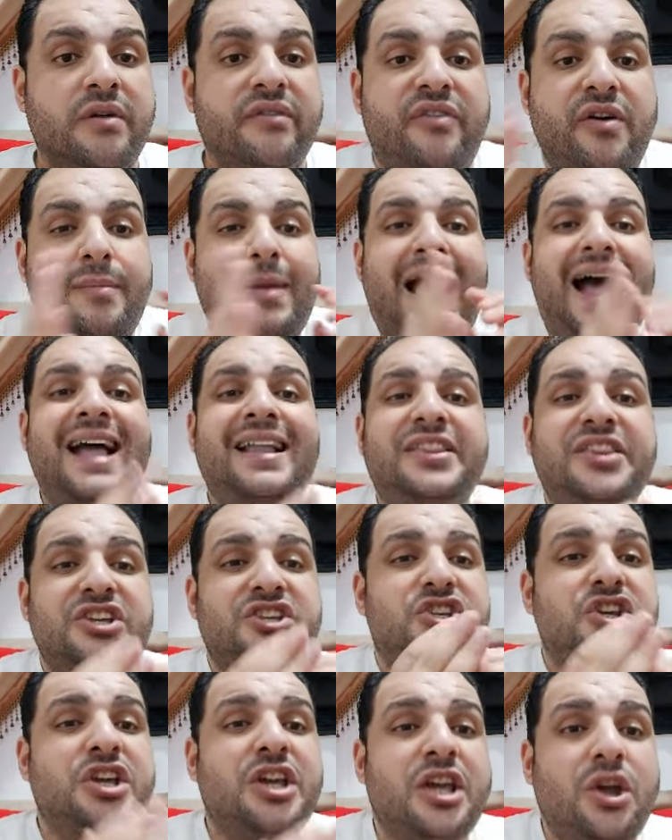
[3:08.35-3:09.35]
فما
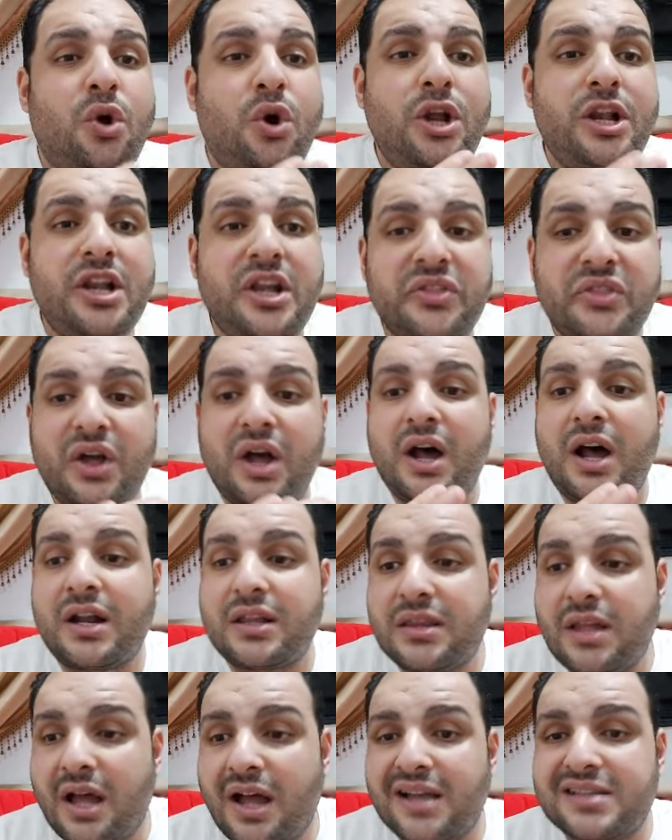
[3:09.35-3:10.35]
حدش يجي يقول لي
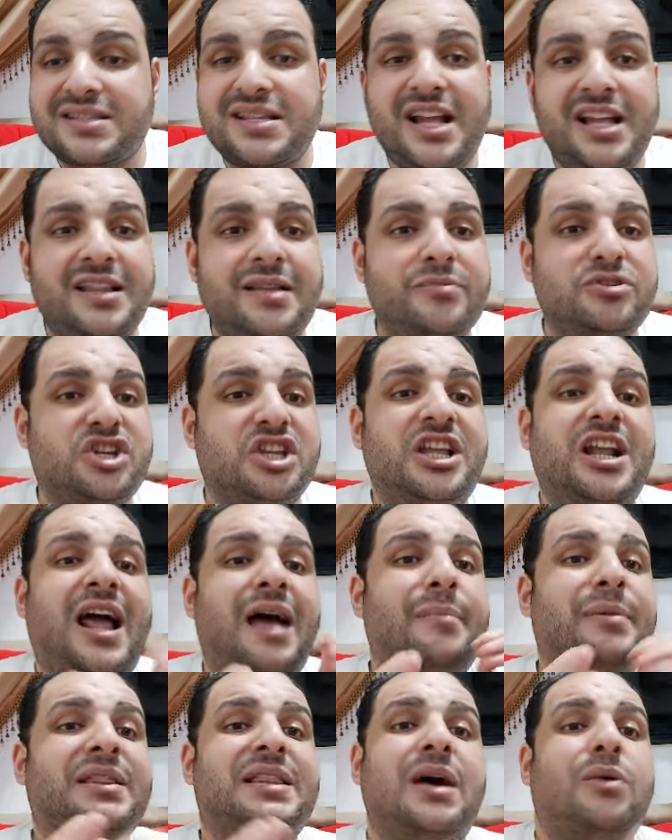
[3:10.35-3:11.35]
النهارده اصل احنا مش
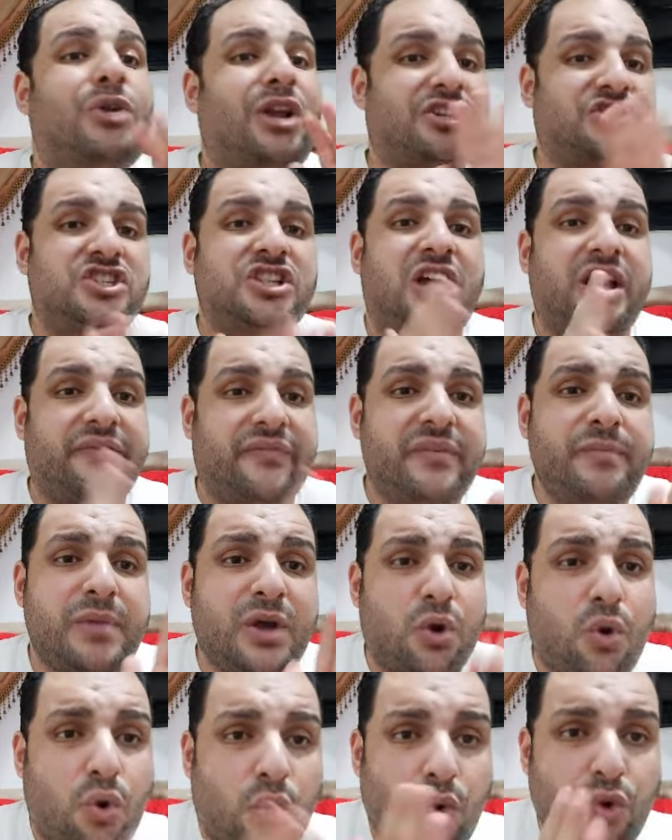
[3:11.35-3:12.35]
هنلعب الدوري عشان خايفين
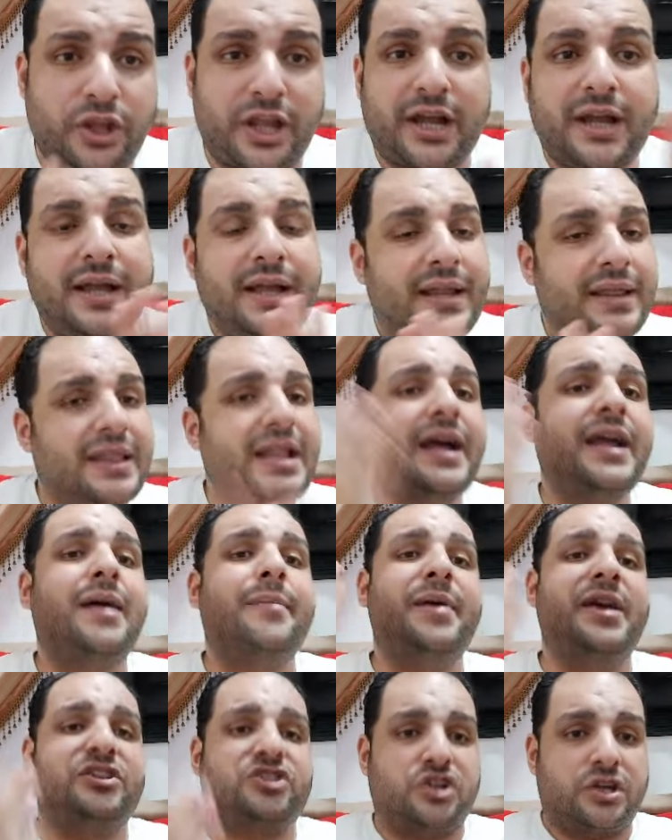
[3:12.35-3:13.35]
من كورونا لا
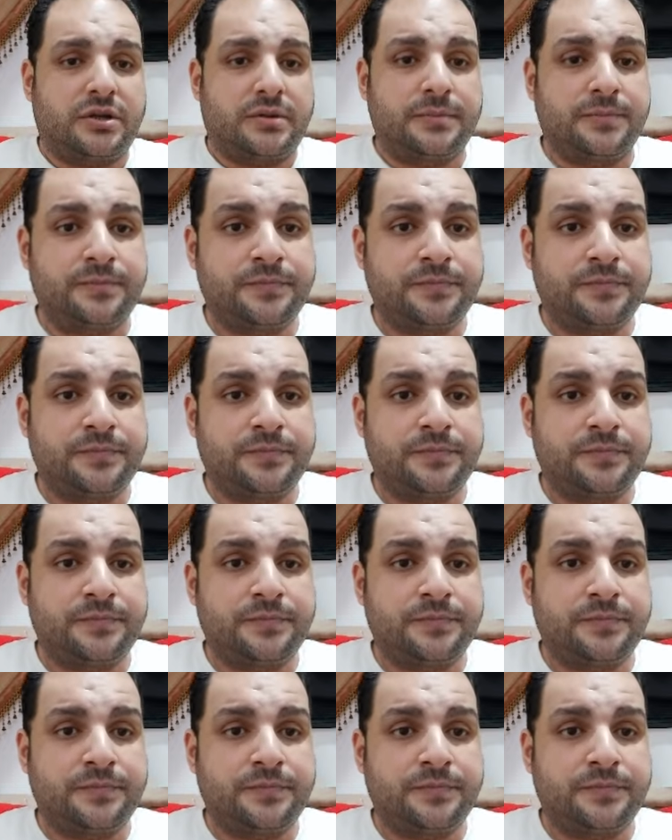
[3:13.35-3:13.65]
يا باشا